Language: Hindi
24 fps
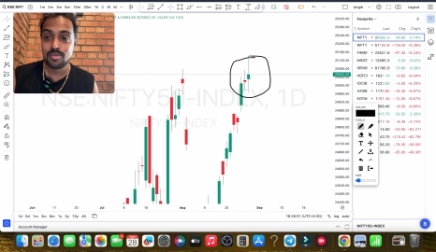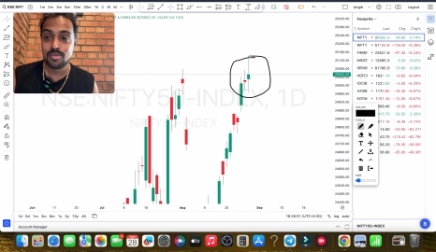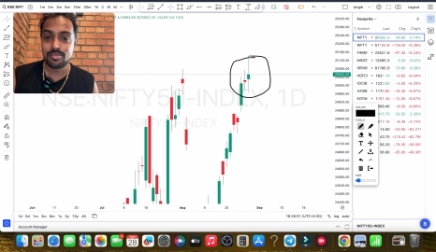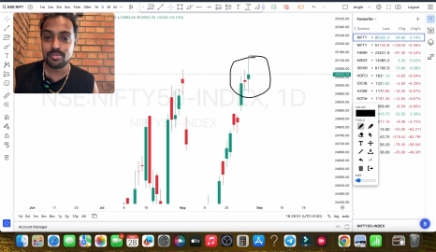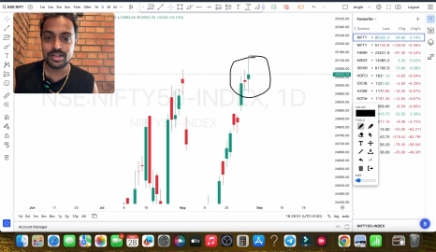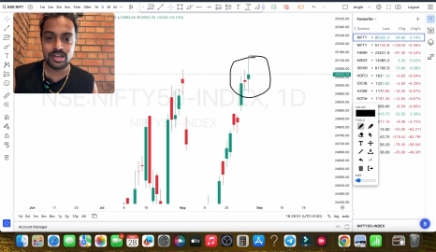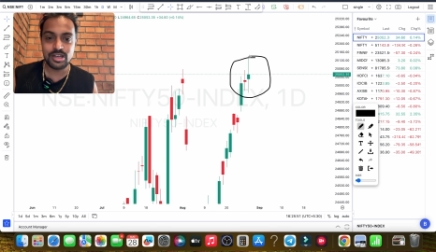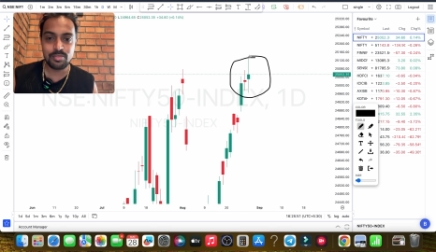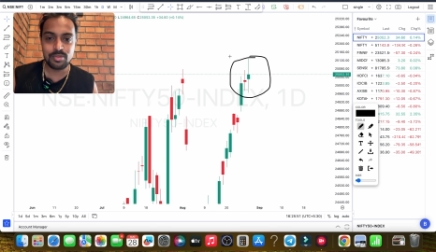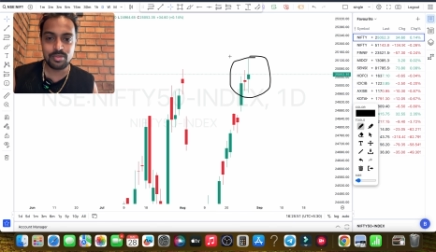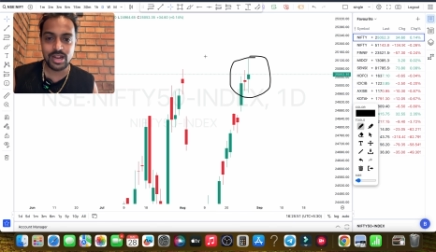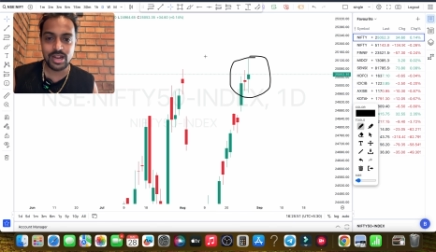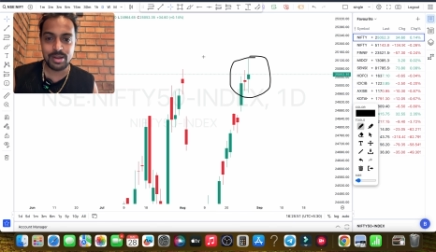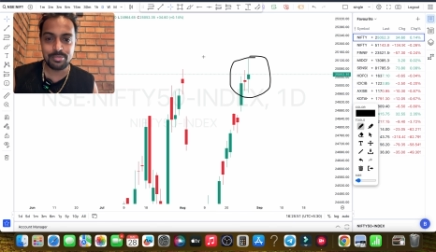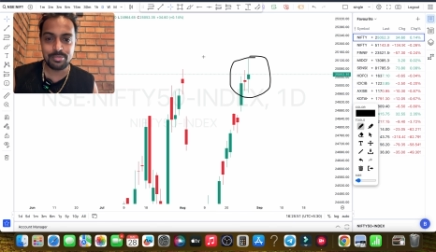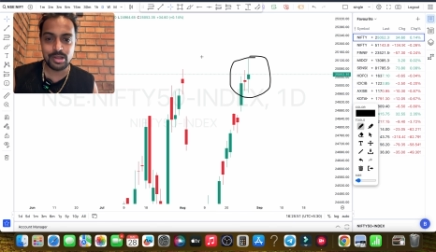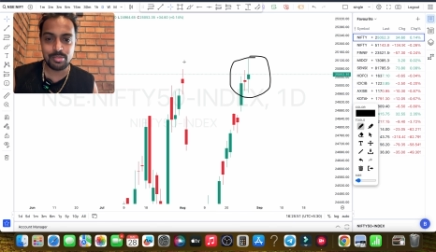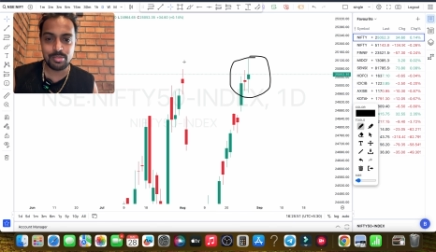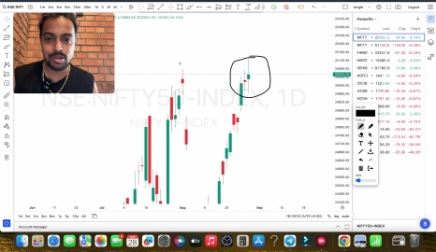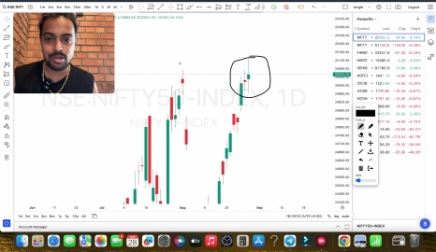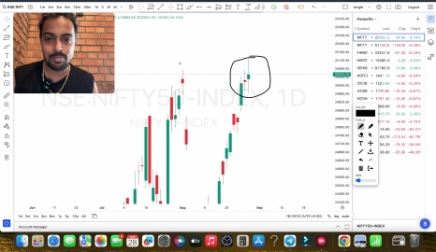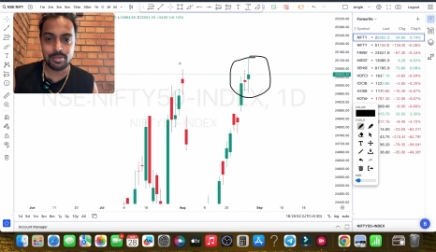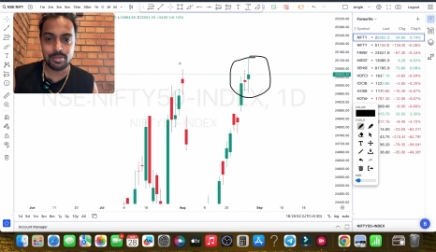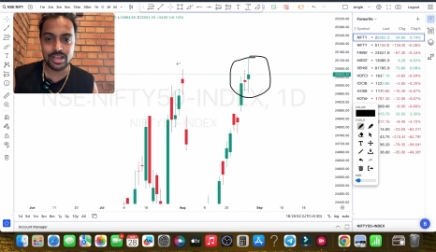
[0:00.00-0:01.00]
मतलब लाइफ
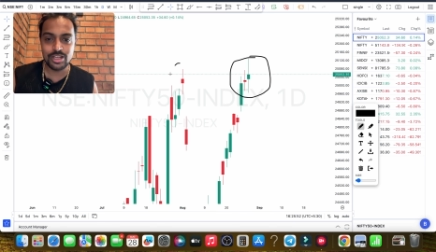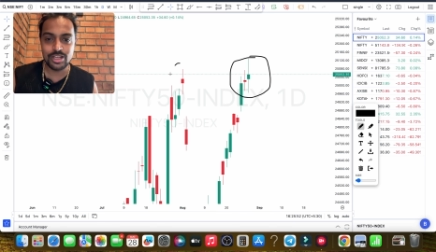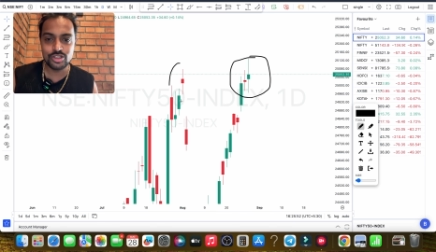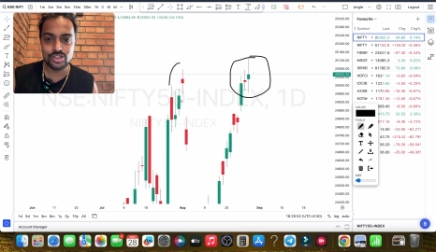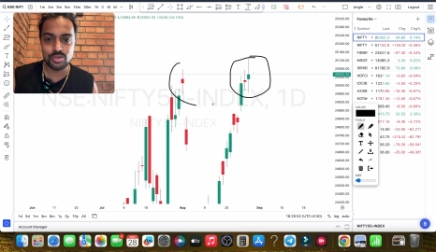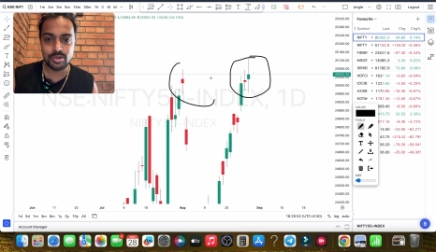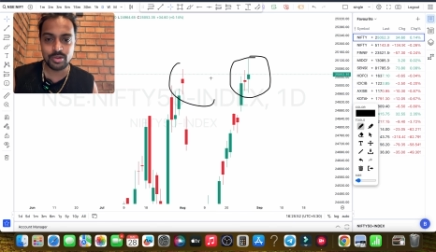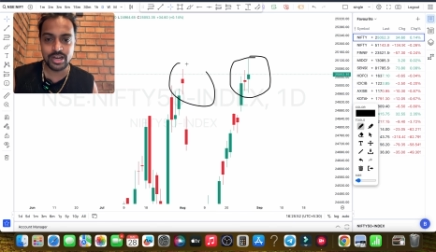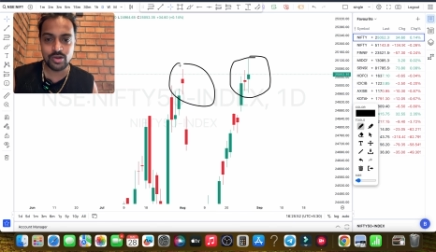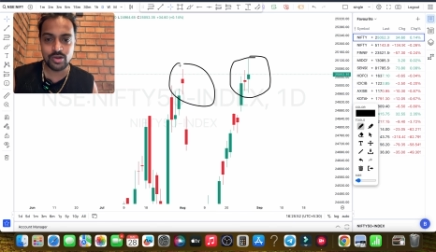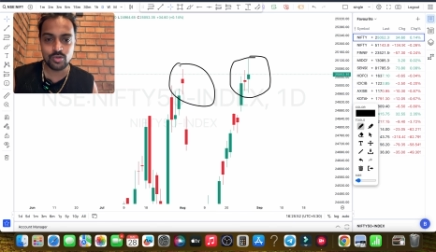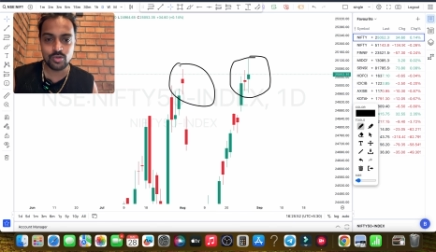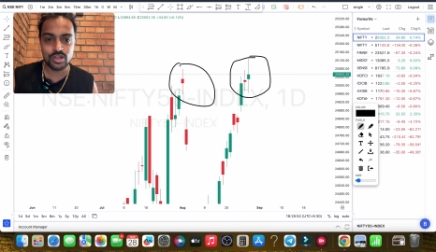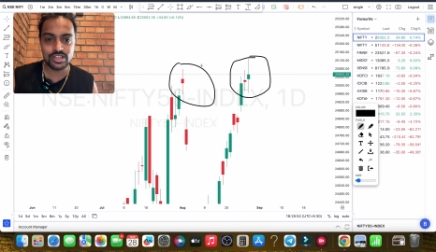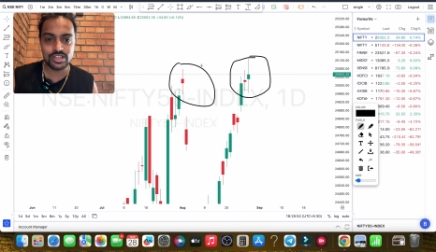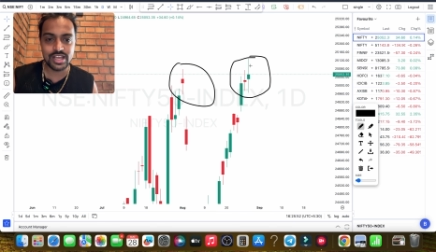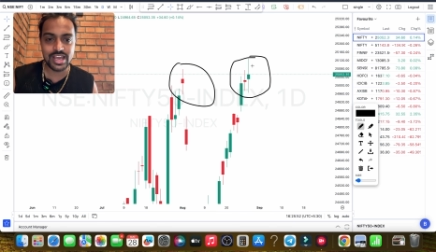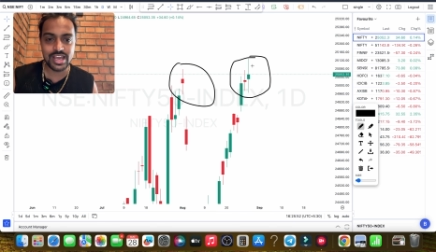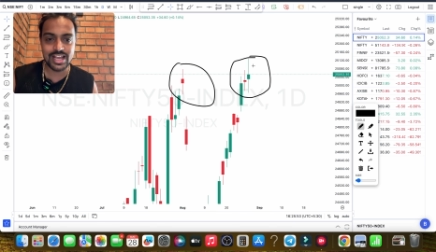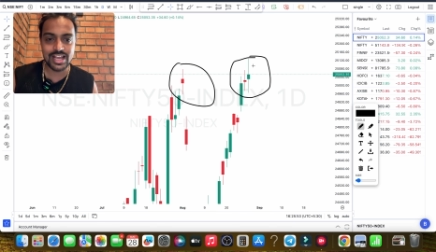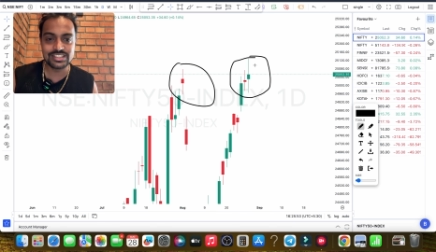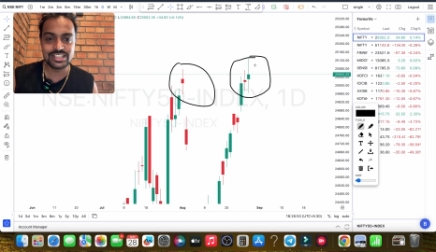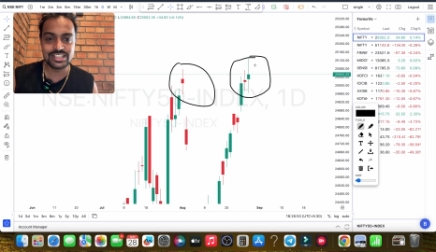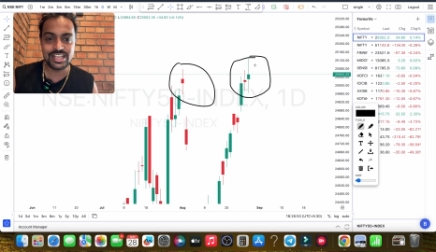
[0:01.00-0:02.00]
टाइम है पहले जो बना हुआ था
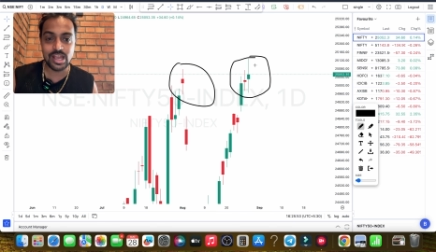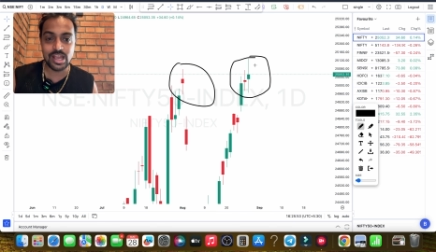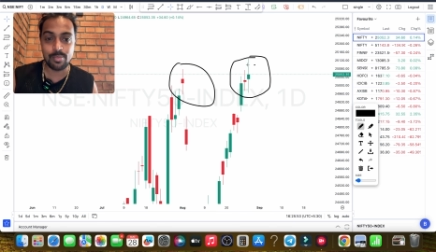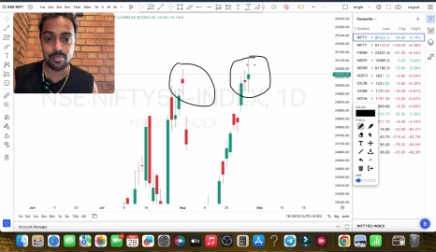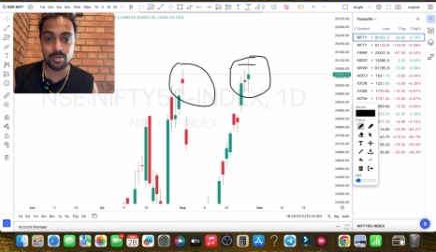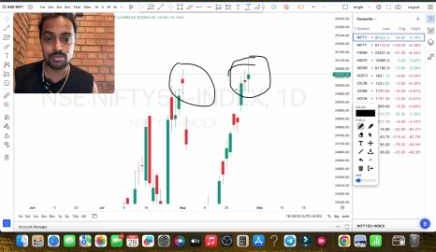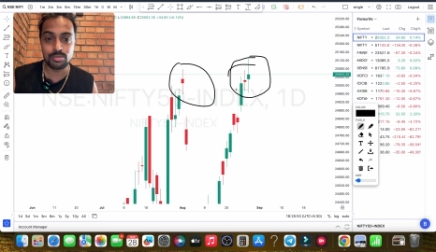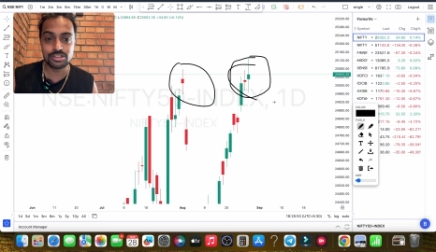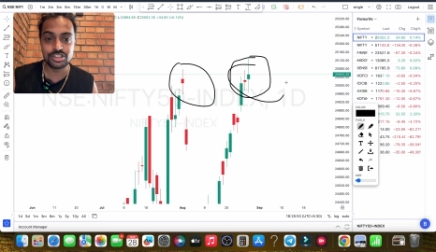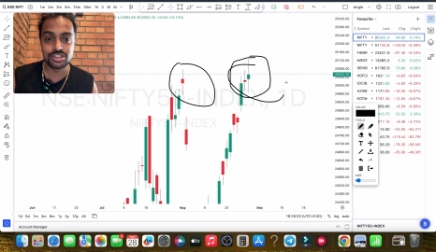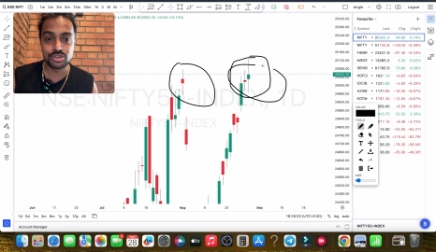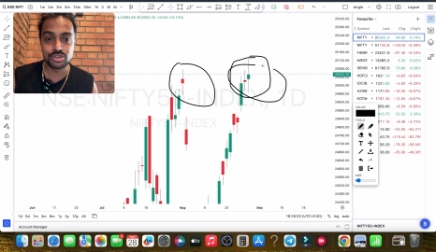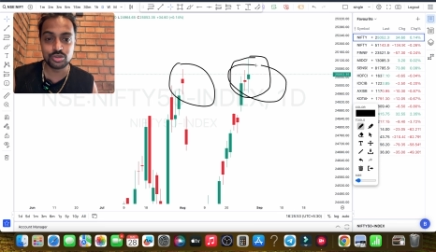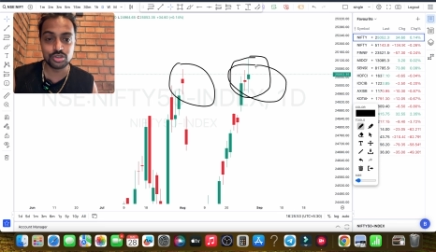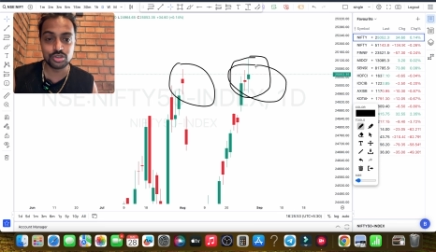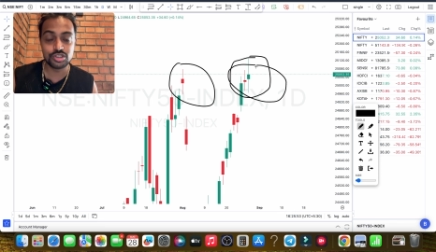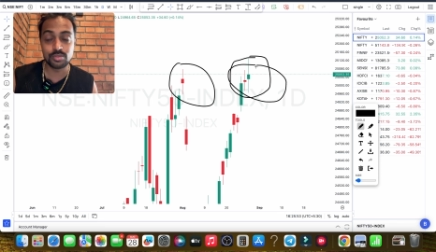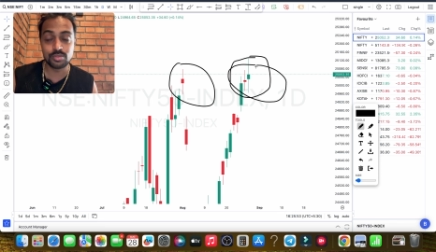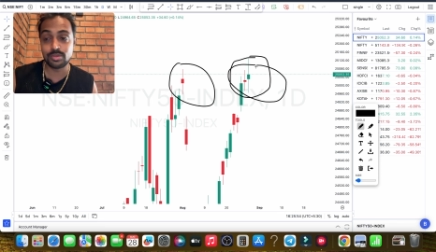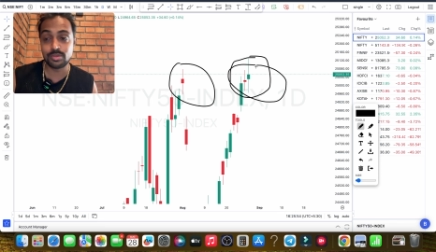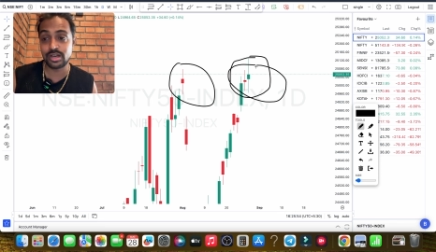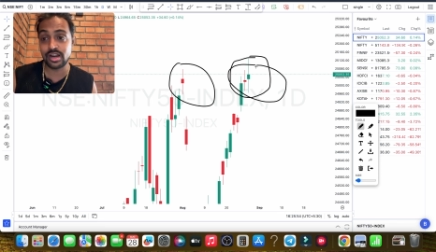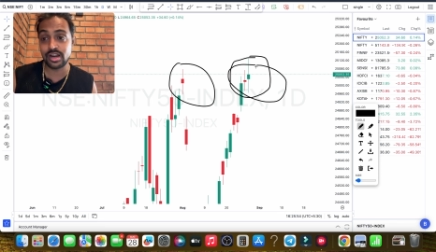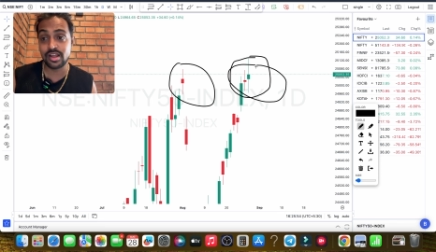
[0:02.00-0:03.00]
ऐसे यहाँ पर भी
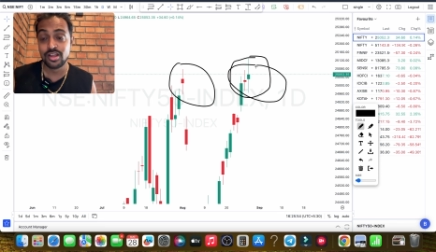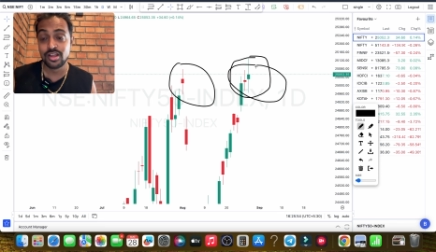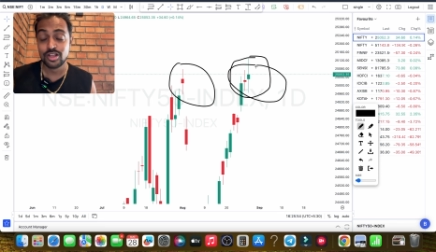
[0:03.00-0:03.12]
सिचुएशन बन रहा